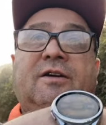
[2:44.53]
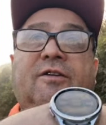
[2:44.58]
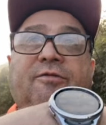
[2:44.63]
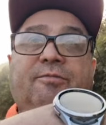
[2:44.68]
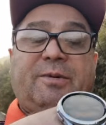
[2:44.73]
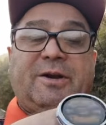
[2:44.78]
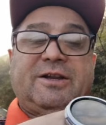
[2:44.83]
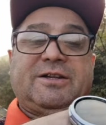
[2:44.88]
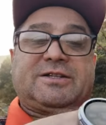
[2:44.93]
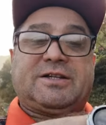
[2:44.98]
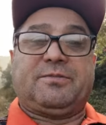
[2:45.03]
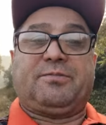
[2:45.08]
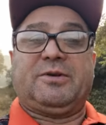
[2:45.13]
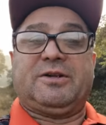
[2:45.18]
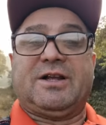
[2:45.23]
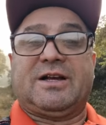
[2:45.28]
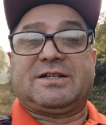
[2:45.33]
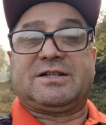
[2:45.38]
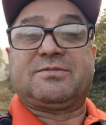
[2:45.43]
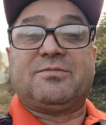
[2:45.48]
в принципе,
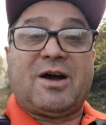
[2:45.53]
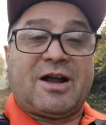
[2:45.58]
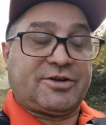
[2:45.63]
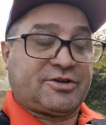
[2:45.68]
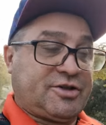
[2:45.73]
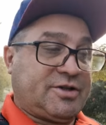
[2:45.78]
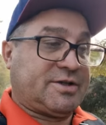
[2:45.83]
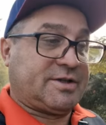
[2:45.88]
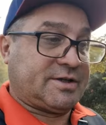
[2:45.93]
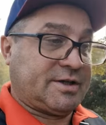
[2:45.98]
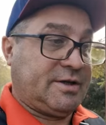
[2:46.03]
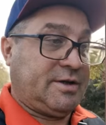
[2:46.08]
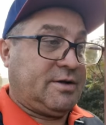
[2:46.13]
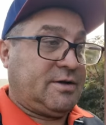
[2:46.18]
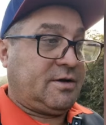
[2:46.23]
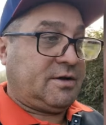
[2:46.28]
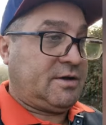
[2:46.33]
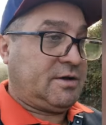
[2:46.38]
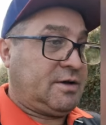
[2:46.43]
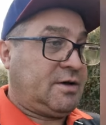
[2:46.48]
да, смарт-часы,
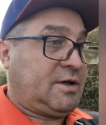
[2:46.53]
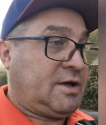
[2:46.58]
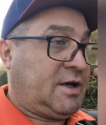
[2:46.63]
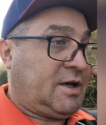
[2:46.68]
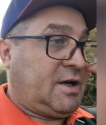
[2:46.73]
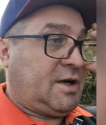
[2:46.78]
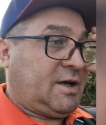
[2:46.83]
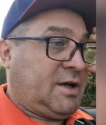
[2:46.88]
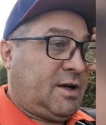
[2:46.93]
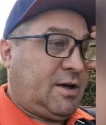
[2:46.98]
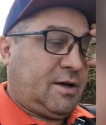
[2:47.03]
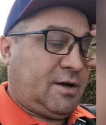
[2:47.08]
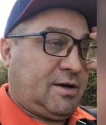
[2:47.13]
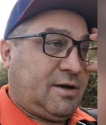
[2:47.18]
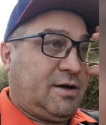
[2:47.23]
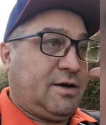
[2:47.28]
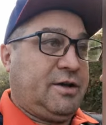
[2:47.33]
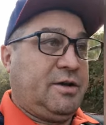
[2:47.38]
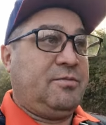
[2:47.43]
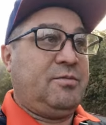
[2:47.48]

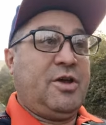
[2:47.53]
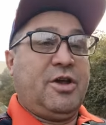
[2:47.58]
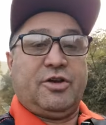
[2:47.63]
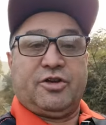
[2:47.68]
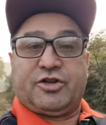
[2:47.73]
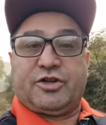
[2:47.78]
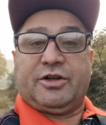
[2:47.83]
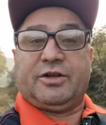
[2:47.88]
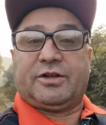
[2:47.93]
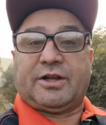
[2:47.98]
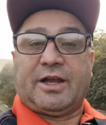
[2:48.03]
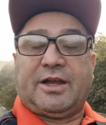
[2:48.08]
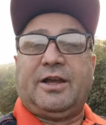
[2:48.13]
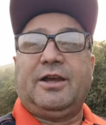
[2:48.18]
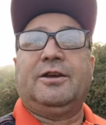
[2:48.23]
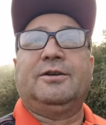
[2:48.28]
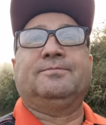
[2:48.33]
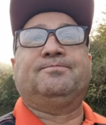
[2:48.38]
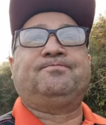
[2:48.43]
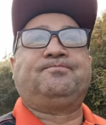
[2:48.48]
а, имеющие
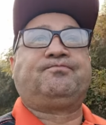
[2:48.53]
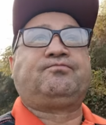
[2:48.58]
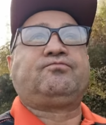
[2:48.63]
такие